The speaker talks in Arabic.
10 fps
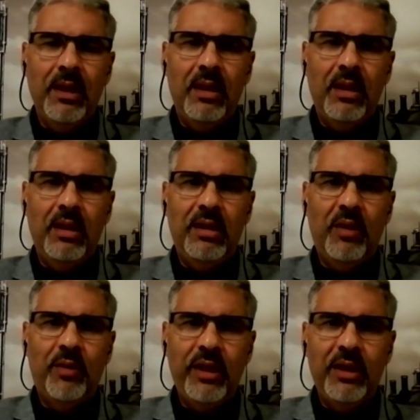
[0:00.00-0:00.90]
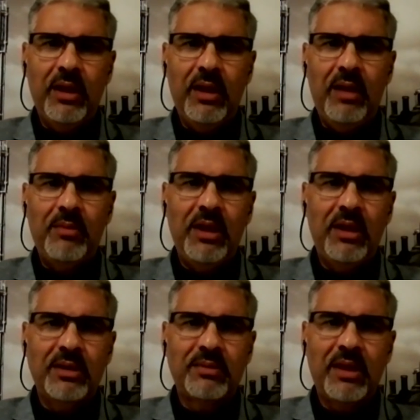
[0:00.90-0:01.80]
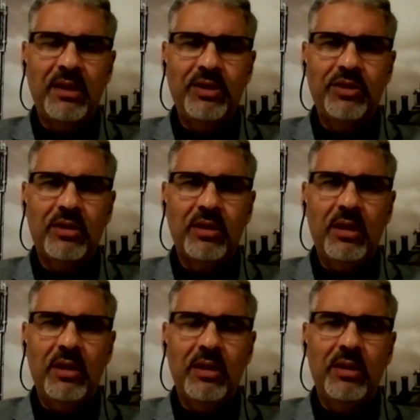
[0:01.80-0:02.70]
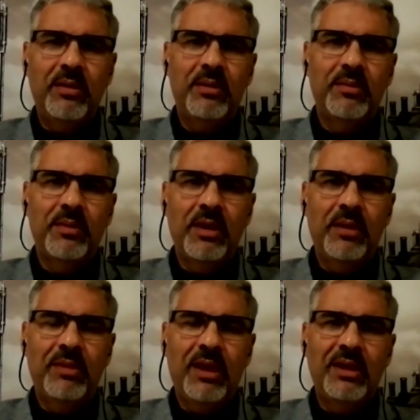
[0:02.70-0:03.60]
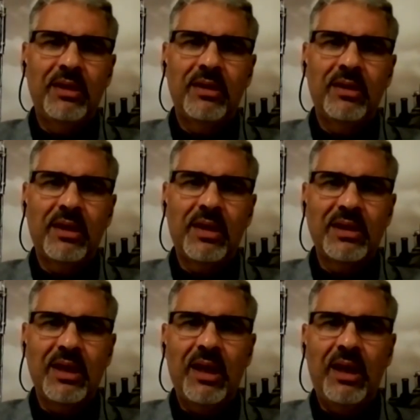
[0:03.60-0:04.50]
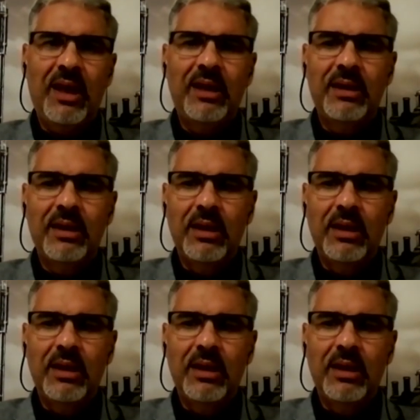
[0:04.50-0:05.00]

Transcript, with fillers: الدوريه العلميه اللي اسمها نيتشر اللي ابتدت تتساءل عن